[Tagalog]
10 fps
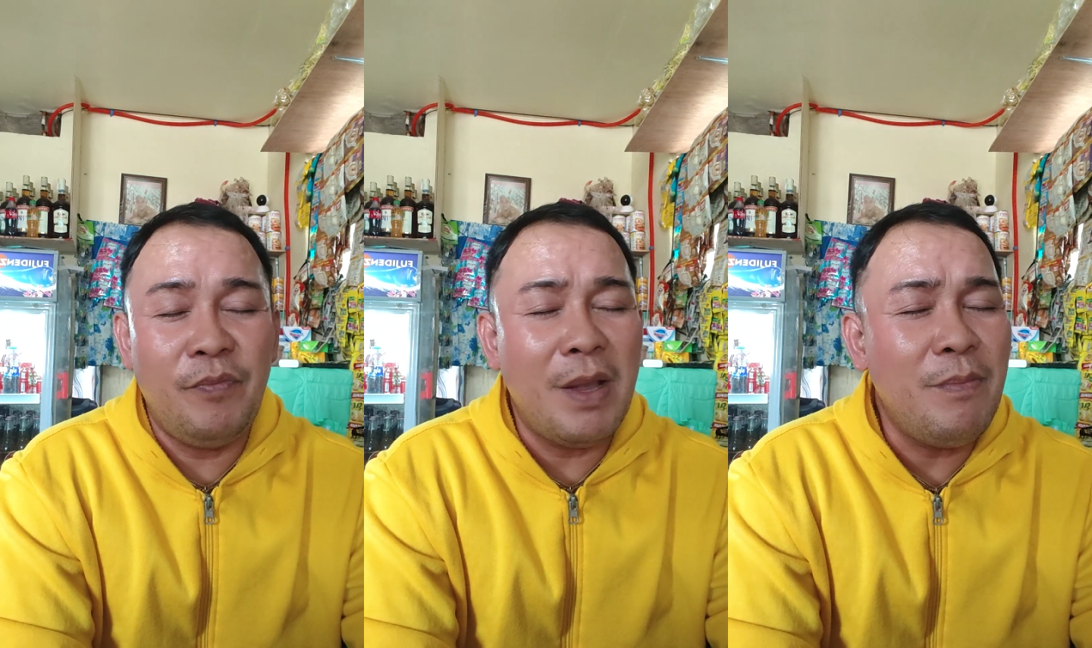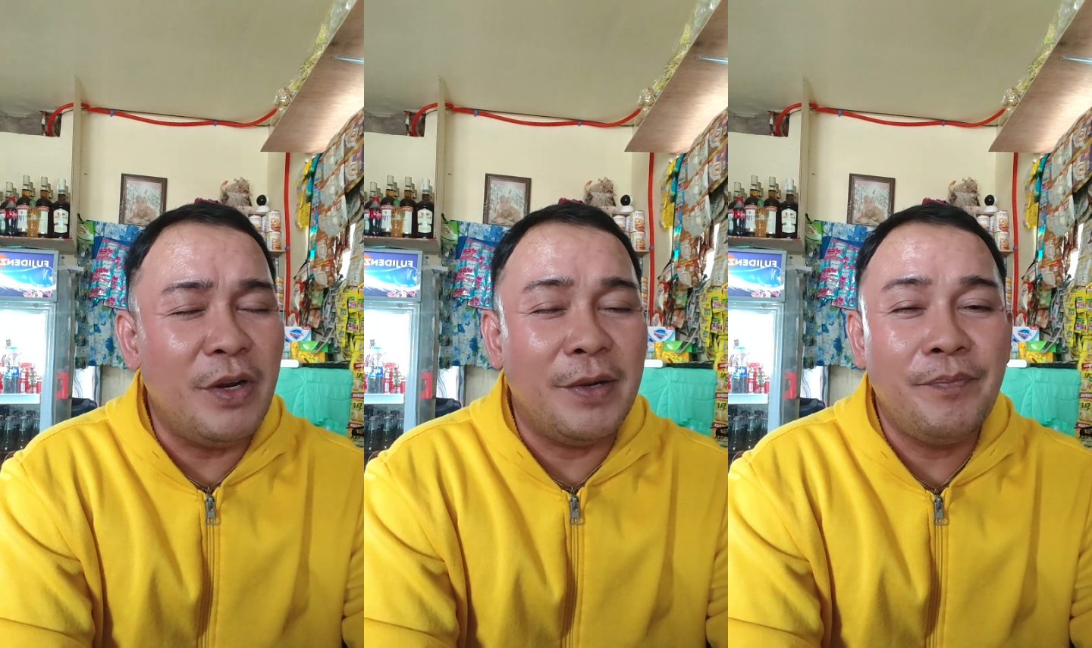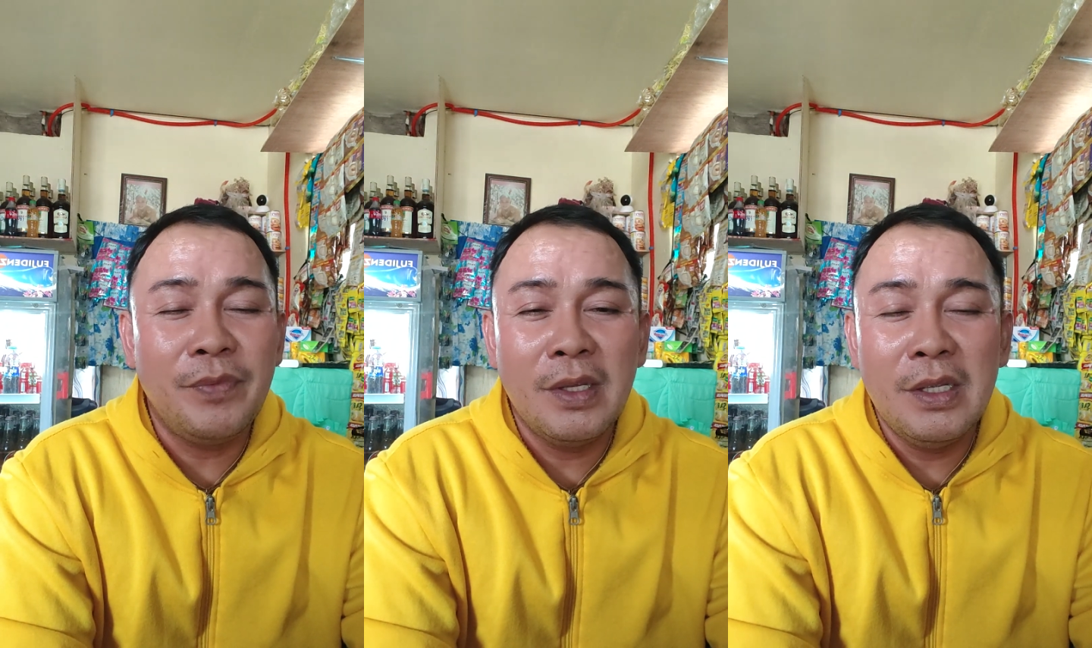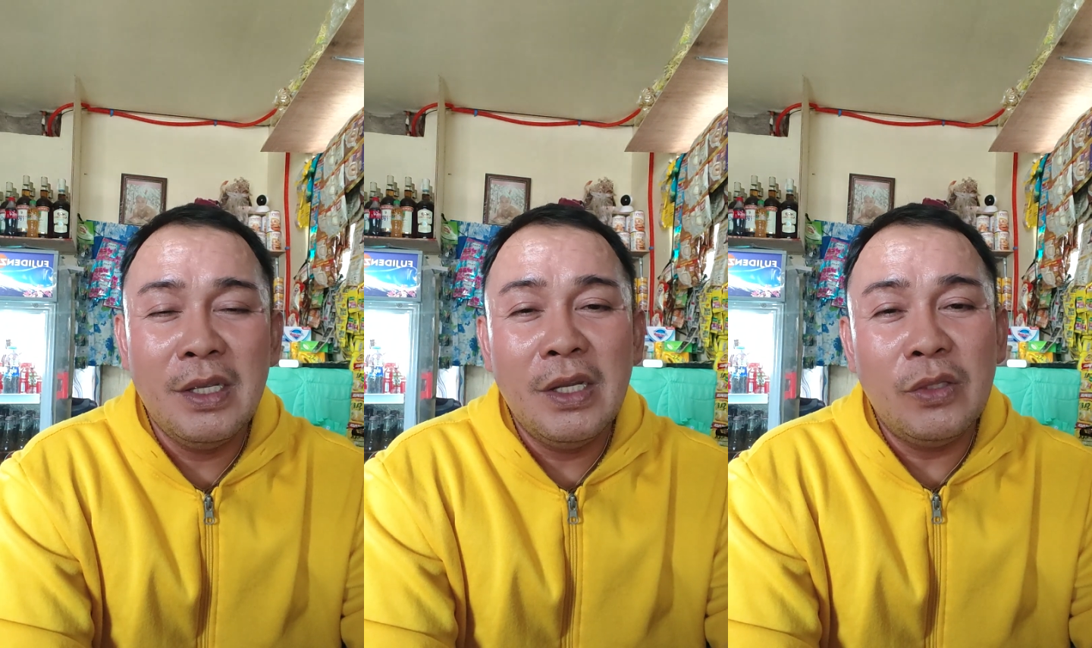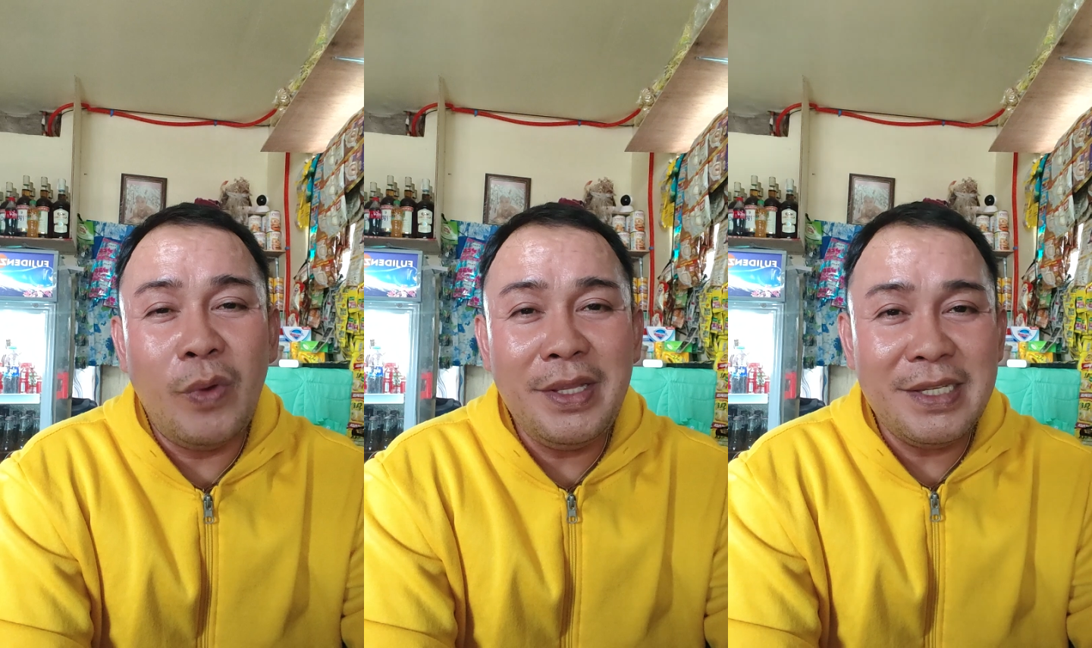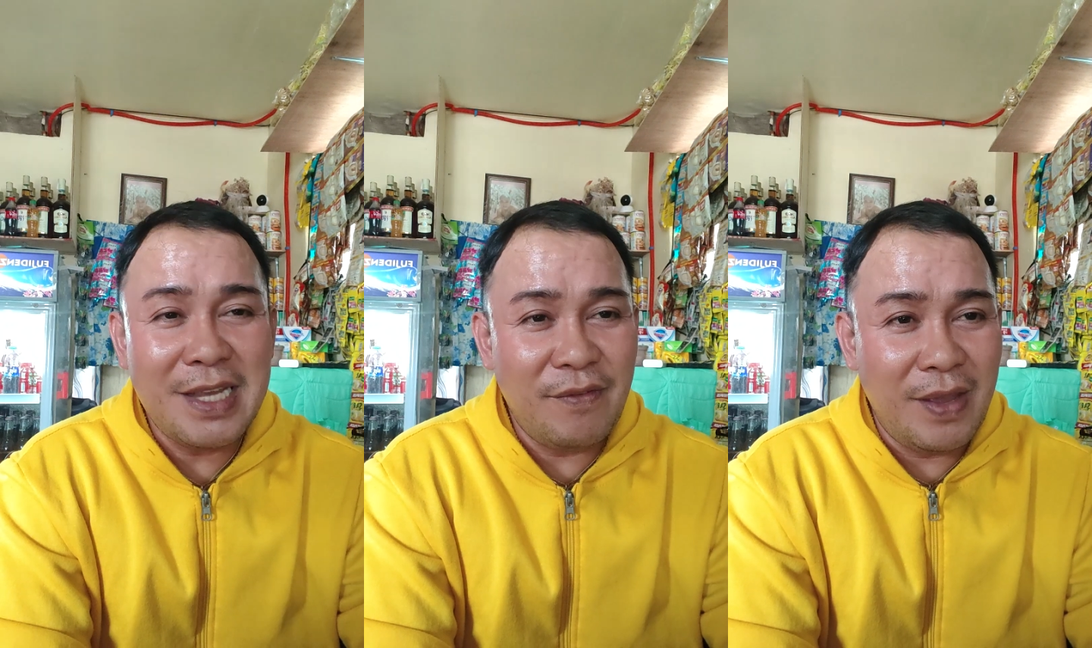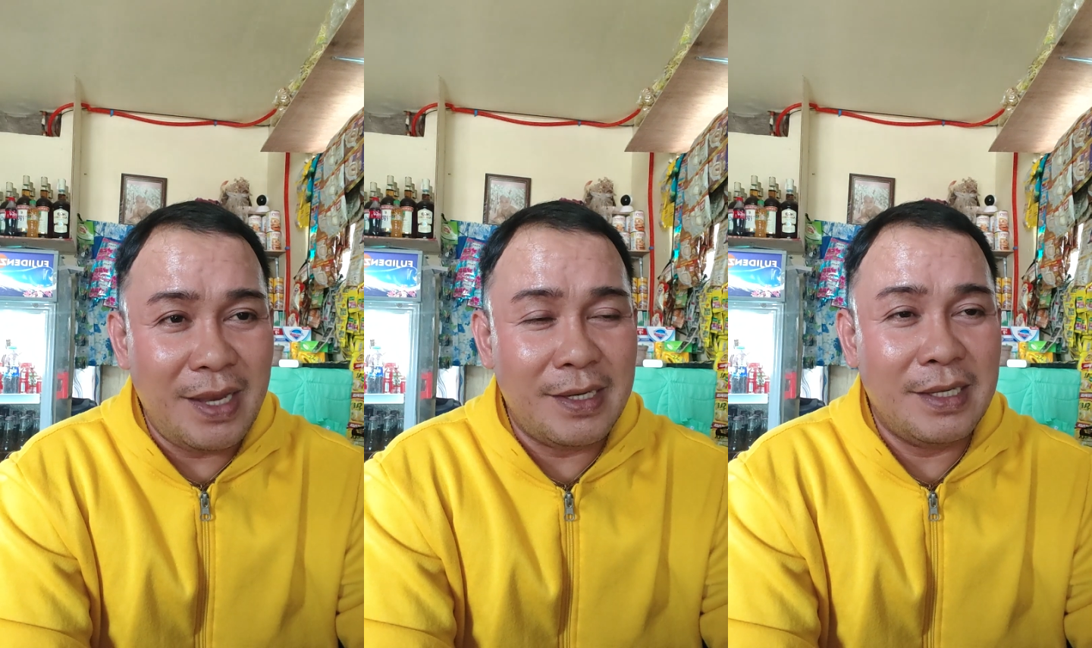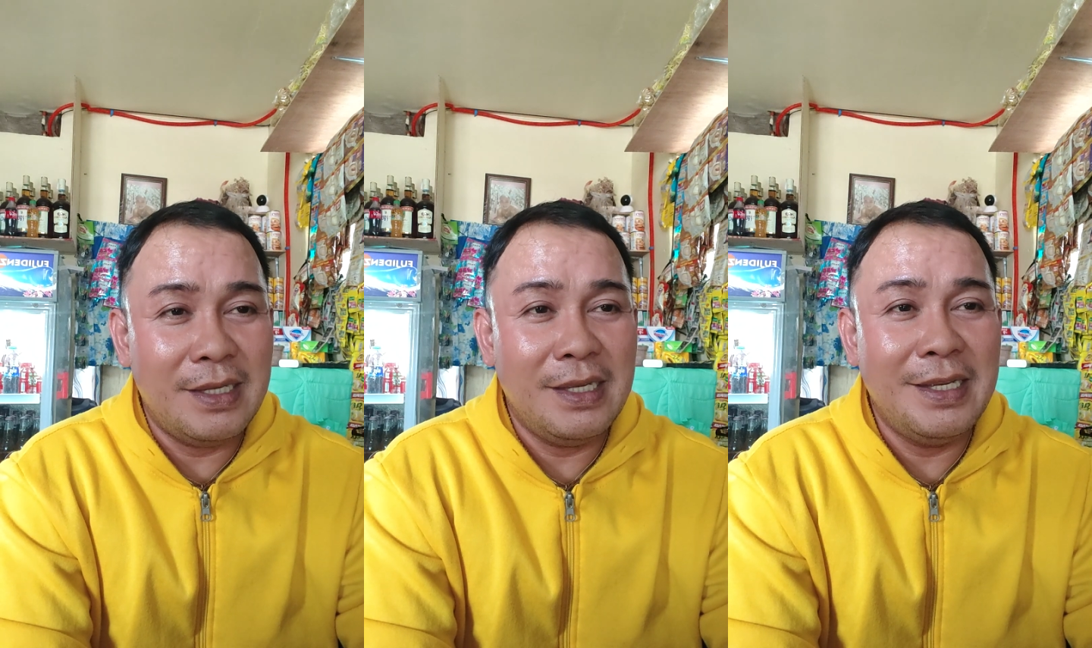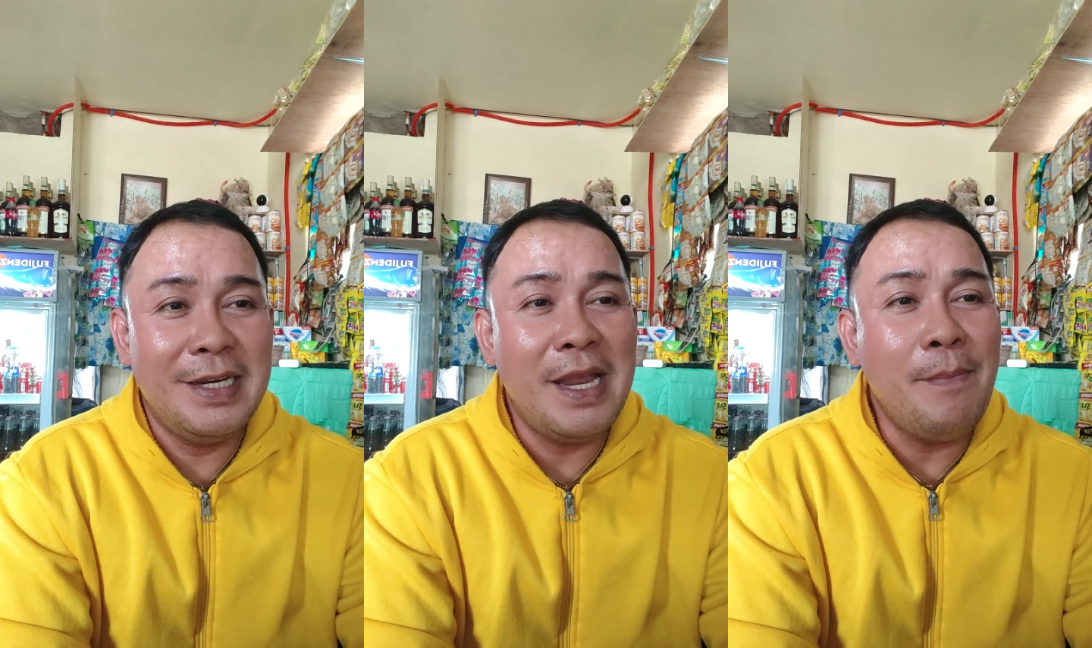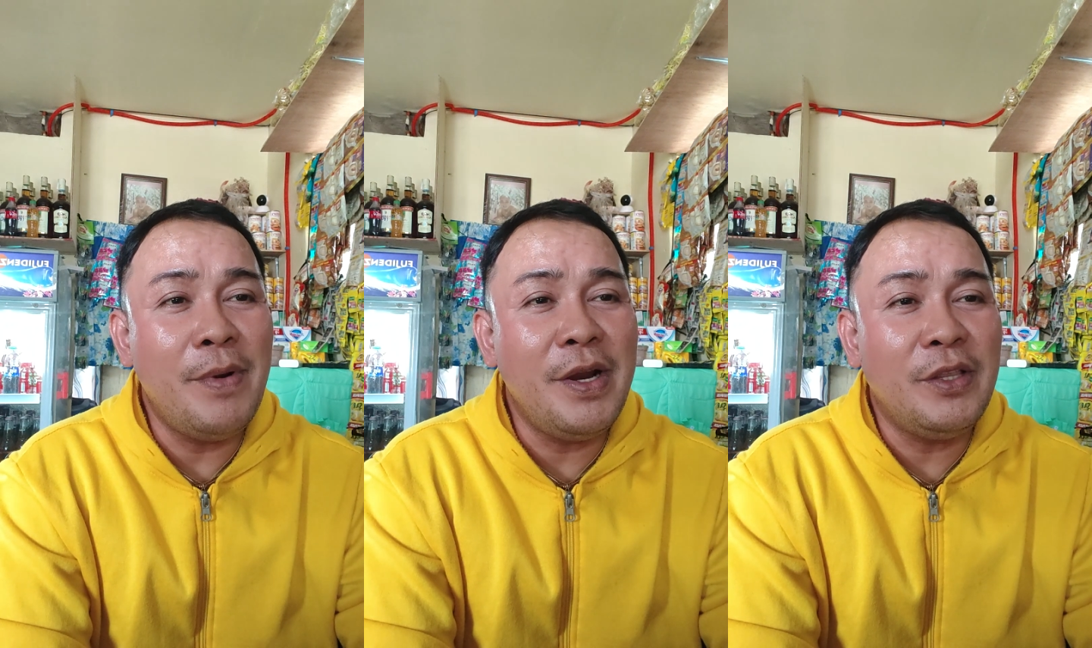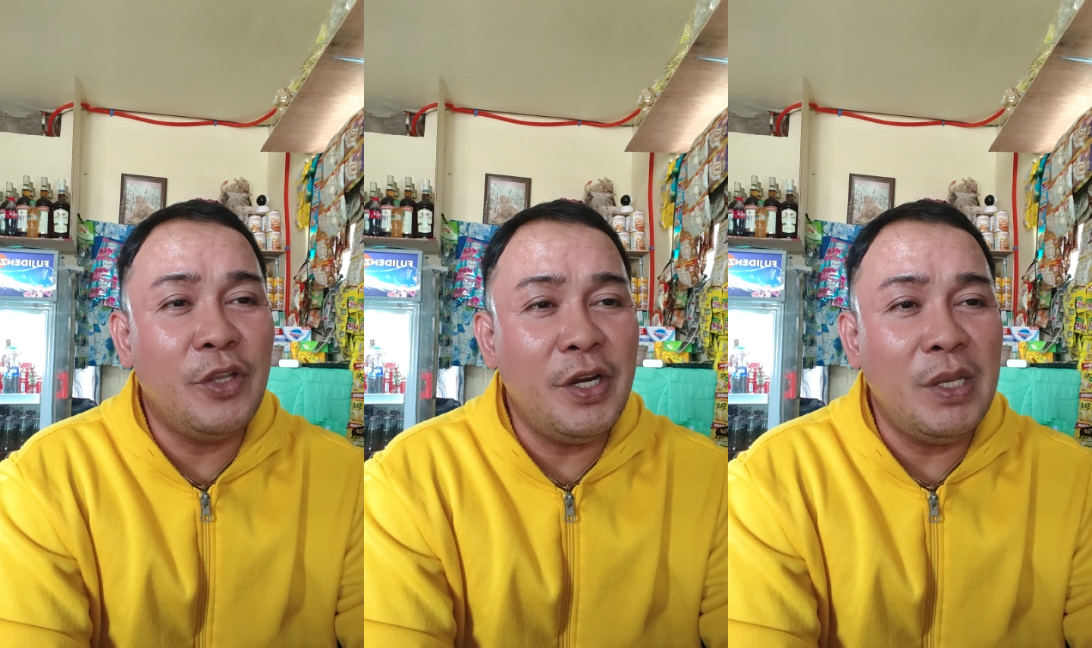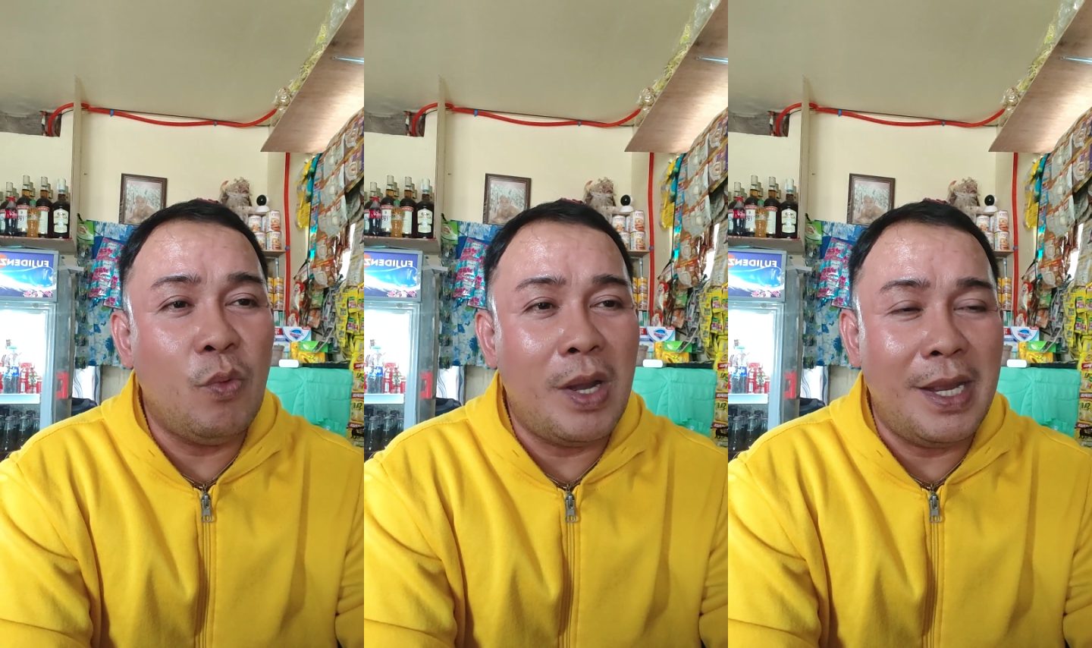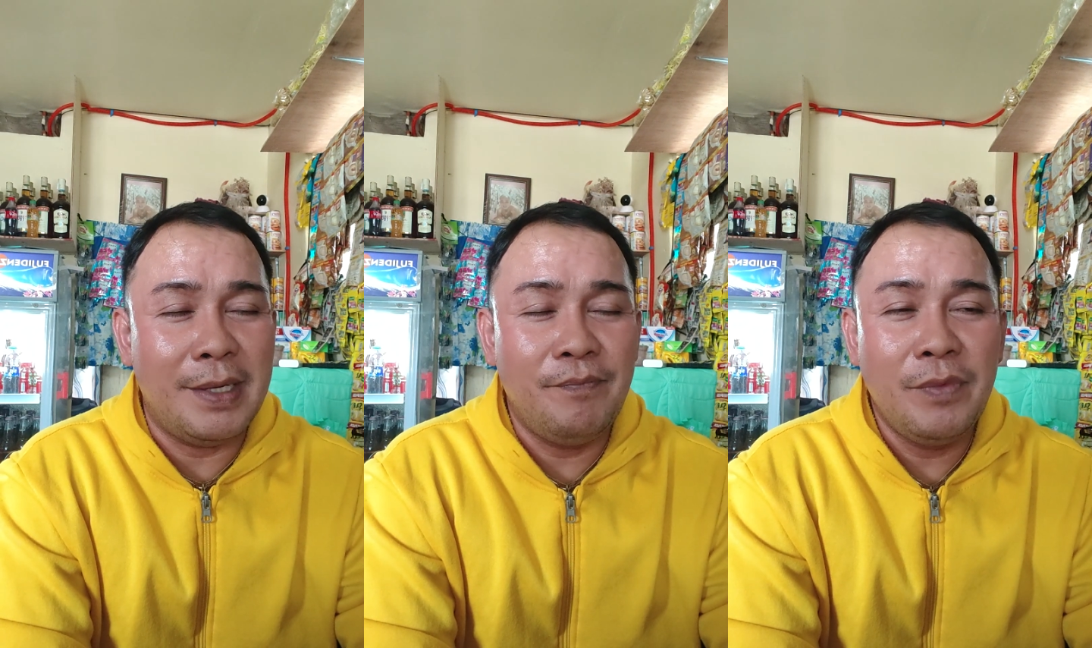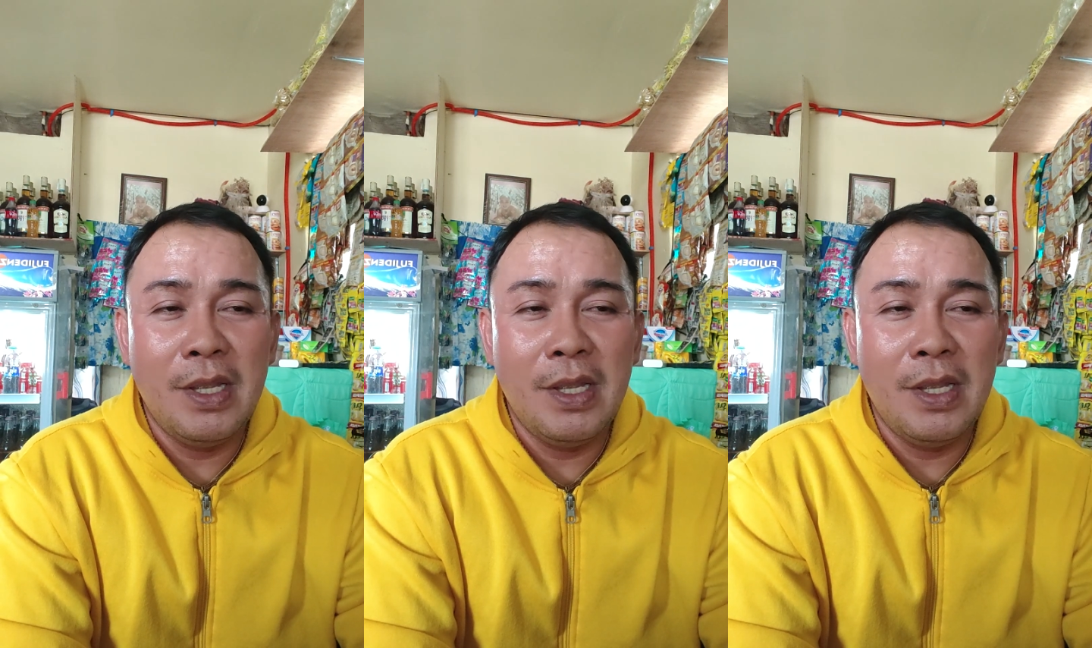Number 27. Number 31.